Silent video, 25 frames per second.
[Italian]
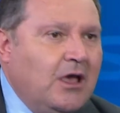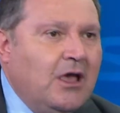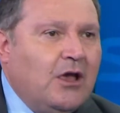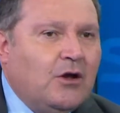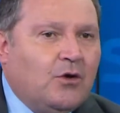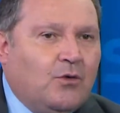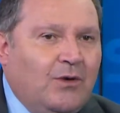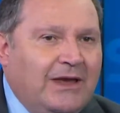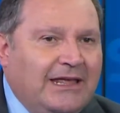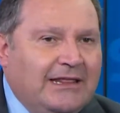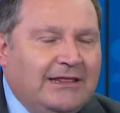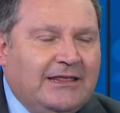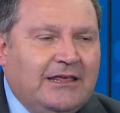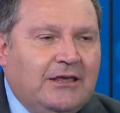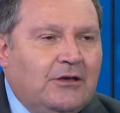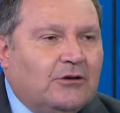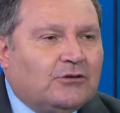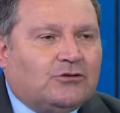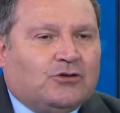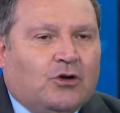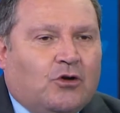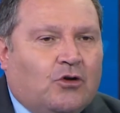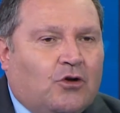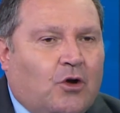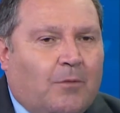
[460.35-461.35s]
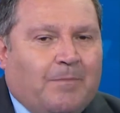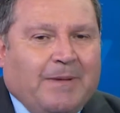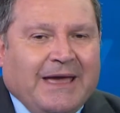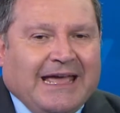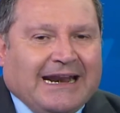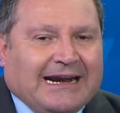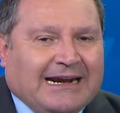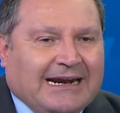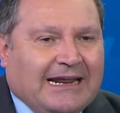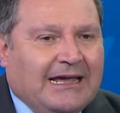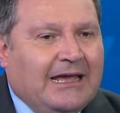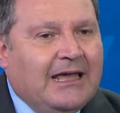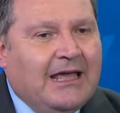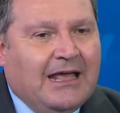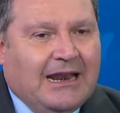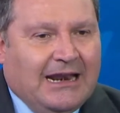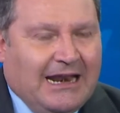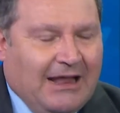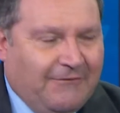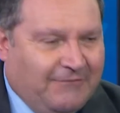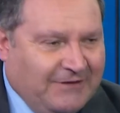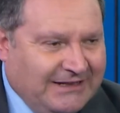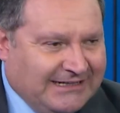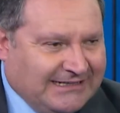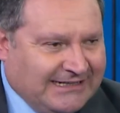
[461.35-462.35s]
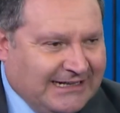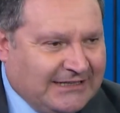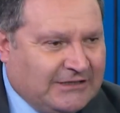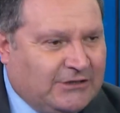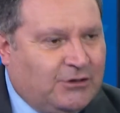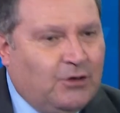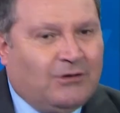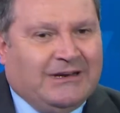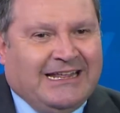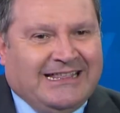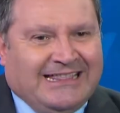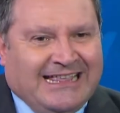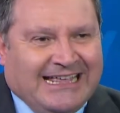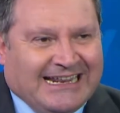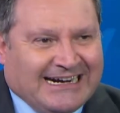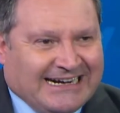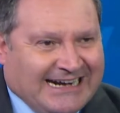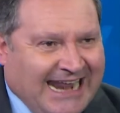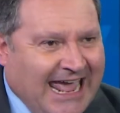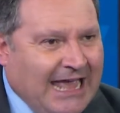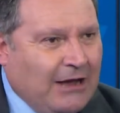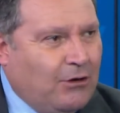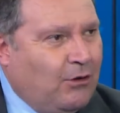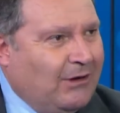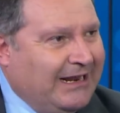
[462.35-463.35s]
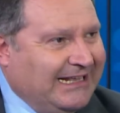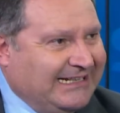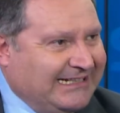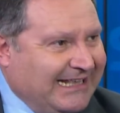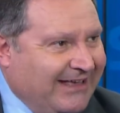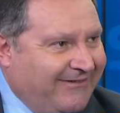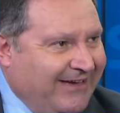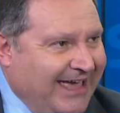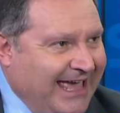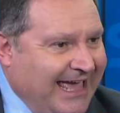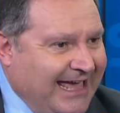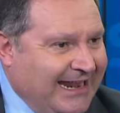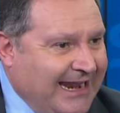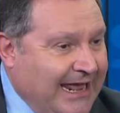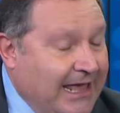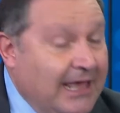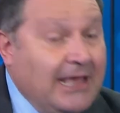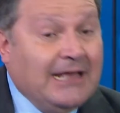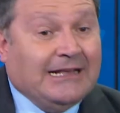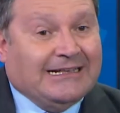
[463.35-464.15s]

Quindi io sono per la fissazione di regole severe,